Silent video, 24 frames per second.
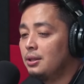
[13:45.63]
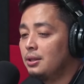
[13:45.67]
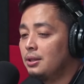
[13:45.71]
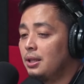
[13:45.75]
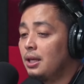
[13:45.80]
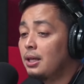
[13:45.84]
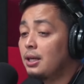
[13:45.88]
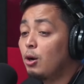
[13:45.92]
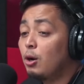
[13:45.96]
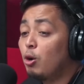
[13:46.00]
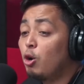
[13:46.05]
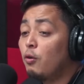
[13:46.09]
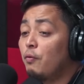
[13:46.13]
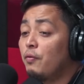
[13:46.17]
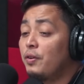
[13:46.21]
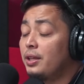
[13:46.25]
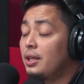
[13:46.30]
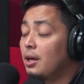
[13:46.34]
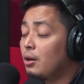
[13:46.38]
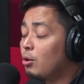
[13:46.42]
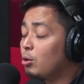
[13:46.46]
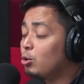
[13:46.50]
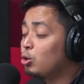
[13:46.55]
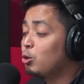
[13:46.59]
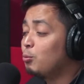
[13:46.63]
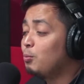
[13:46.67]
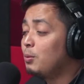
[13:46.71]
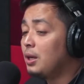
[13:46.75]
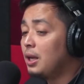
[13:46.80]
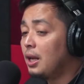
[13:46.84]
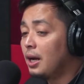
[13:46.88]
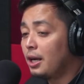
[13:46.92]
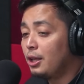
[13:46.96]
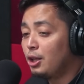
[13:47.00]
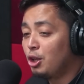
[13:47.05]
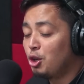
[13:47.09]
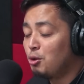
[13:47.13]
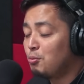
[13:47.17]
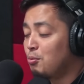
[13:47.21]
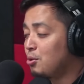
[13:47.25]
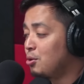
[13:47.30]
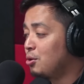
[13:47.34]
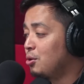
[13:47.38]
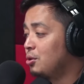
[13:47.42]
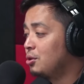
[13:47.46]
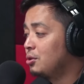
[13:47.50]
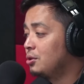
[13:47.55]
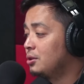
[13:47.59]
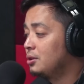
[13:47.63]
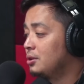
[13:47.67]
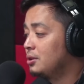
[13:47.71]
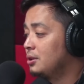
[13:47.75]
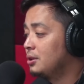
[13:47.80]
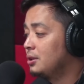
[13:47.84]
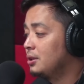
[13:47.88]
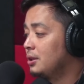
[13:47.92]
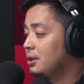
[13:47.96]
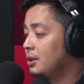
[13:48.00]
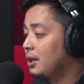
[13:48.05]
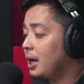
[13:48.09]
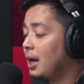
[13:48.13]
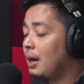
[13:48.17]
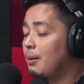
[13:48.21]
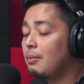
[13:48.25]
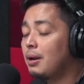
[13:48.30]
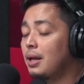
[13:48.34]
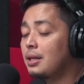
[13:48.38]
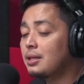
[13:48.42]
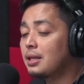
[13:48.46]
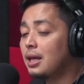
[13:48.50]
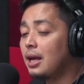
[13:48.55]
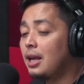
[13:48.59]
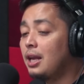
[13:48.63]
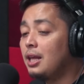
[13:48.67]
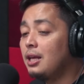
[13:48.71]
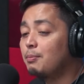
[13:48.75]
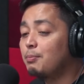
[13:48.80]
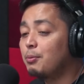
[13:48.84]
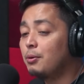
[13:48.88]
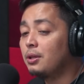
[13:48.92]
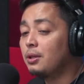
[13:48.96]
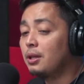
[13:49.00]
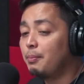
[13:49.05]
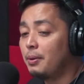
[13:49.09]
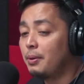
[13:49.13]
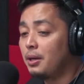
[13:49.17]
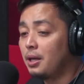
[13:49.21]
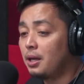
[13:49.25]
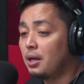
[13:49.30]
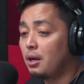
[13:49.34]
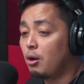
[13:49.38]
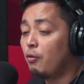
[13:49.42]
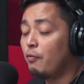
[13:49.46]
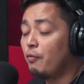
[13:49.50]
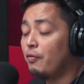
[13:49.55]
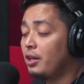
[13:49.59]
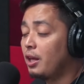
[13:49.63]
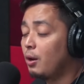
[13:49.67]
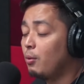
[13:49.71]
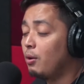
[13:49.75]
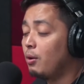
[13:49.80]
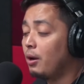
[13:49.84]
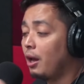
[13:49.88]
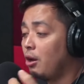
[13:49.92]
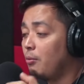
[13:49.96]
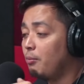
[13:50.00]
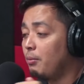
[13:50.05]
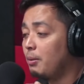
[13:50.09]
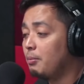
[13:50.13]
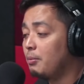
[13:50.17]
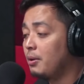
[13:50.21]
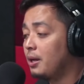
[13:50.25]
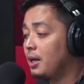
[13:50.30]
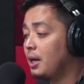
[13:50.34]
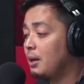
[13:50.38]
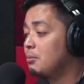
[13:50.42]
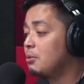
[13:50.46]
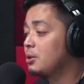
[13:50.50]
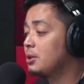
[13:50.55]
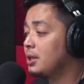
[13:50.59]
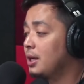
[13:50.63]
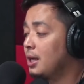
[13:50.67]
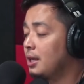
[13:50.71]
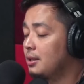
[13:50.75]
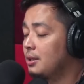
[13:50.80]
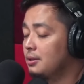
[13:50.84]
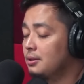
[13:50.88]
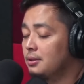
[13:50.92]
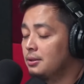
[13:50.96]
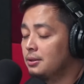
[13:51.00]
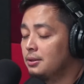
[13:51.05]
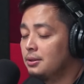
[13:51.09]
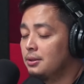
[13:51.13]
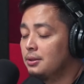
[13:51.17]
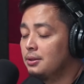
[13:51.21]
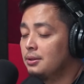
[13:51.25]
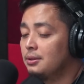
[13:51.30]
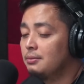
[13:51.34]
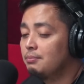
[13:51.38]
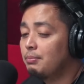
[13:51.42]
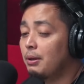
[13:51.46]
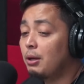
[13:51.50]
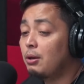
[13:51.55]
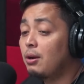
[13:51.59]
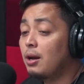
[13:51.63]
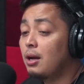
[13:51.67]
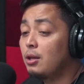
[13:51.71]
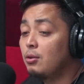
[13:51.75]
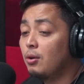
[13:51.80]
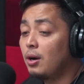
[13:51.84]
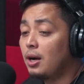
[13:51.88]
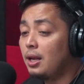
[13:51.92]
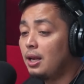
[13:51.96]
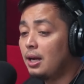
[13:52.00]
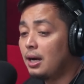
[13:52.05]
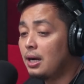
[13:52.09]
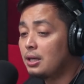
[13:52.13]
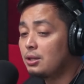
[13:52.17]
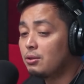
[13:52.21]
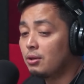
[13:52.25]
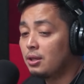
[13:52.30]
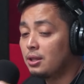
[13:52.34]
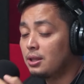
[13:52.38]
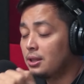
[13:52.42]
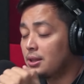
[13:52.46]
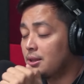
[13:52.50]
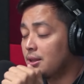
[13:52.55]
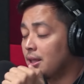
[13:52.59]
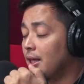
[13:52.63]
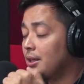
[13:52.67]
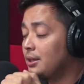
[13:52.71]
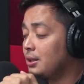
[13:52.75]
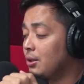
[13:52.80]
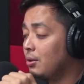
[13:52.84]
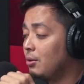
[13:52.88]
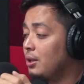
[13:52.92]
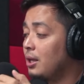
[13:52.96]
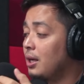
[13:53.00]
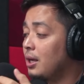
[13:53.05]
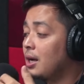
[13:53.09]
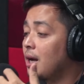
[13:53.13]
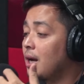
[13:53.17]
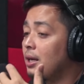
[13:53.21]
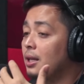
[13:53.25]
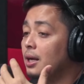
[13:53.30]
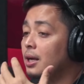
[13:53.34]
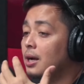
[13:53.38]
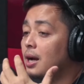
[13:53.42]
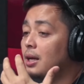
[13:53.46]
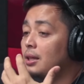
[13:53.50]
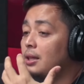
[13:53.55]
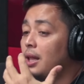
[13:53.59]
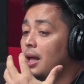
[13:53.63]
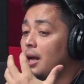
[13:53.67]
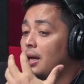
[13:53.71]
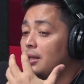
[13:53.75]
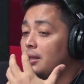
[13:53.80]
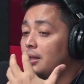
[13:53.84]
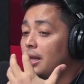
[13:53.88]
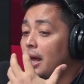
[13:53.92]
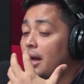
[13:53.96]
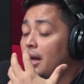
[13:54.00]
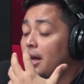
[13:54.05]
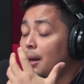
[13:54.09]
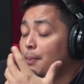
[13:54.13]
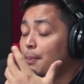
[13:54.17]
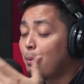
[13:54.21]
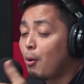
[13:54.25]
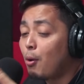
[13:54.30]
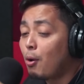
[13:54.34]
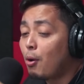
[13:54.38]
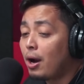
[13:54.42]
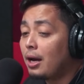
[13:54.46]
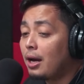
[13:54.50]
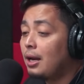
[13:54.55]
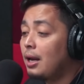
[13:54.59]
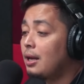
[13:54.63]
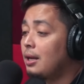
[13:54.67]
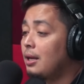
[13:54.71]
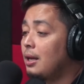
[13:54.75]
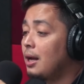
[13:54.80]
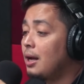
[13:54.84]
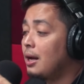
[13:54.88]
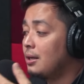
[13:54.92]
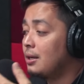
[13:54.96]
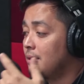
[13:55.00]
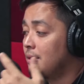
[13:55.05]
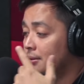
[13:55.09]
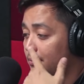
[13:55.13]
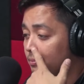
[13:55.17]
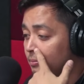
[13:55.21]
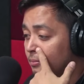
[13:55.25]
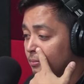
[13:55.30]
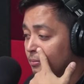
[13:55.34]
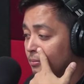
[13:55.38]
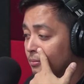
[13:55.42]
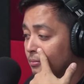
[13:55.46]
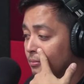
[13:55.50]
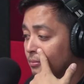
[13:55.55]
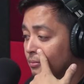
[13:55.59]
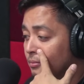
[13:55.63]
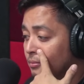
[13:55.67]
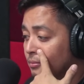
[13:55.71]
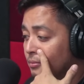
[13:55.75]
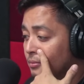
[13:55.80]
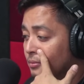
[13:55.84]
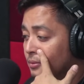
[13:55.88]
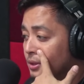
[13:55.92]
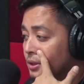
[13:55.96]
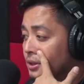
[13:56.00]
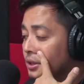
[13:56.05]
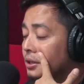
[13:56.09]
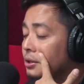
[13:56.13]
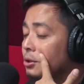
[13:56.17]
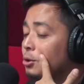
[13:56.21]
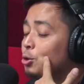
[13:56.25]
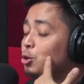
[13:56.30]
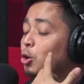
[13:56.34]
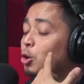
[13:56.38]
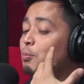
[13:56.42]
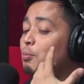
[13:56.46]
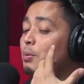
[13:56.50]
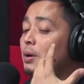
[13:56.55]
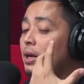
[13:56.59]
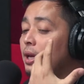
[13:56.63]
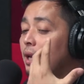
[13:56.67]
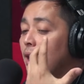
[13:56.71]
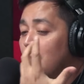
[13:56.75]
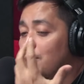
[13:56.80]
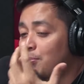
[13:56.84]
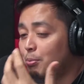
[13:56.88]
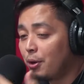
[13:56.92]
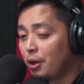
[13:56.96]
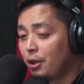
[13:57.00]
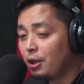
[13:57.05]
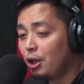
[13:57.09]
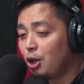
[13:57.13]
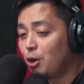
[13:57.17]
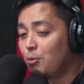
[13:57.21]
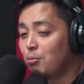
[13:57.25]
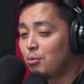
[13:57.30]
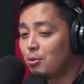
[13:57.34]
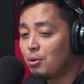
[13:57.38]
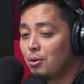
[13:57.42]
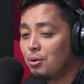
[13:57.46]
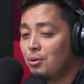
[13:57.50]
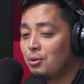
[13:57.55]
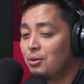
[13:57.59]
Nagka-COVID ako, tubig lang ininom ko. I am not telling po na ba nagka-COVID kayo, huwag kayong uminom ng gamot ha. Pero ganun kalakas yung resistensya ko. Nagka, nagka-dengue po ako kailan lang. Tubig okay. lang po ininom ko.